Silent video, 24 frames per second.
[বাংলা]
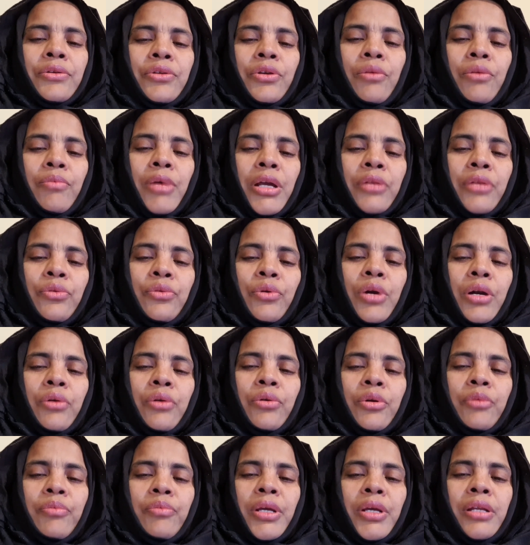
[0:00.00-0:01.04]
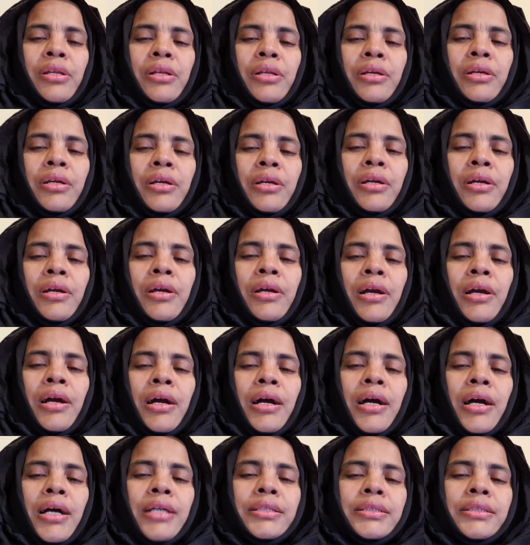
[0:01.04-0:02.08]
সবাই দোয়া করবেন
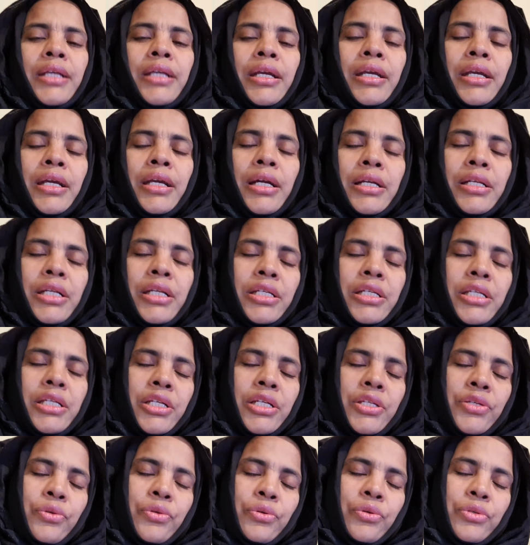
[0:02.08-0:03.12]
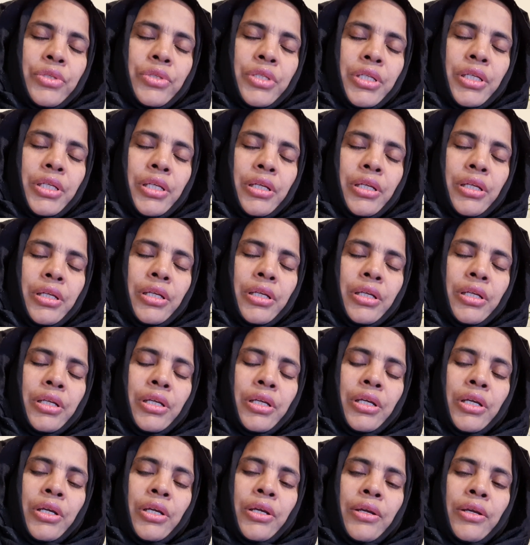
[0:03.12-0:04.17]
আজকে এখানে শেষ করছি
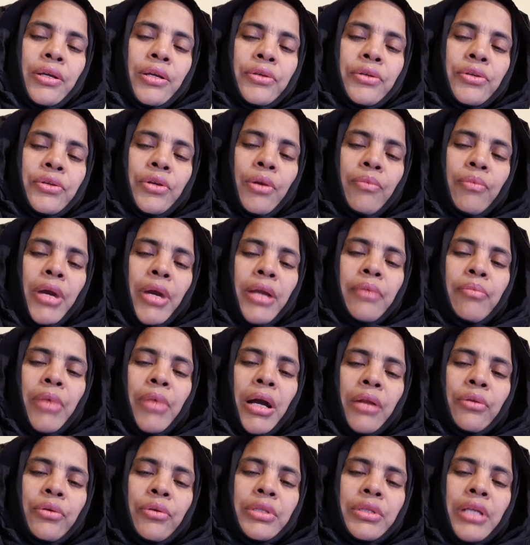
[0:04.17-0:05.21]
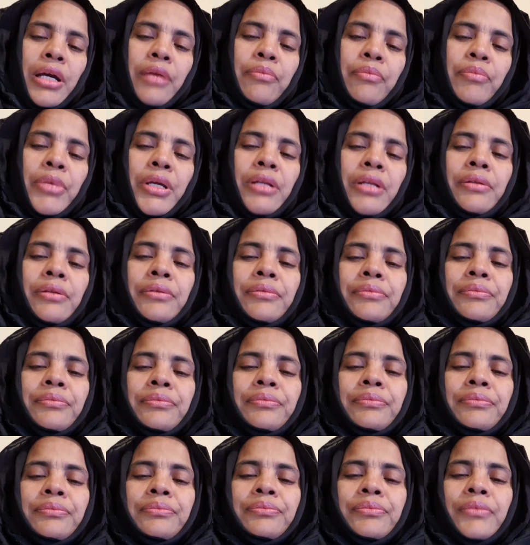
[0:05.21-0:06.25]
সবাই ভালো থাকবেন
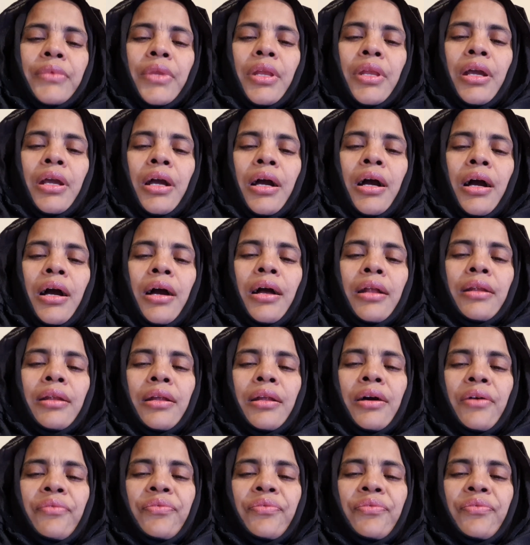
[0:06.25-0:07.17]
আল্লাহ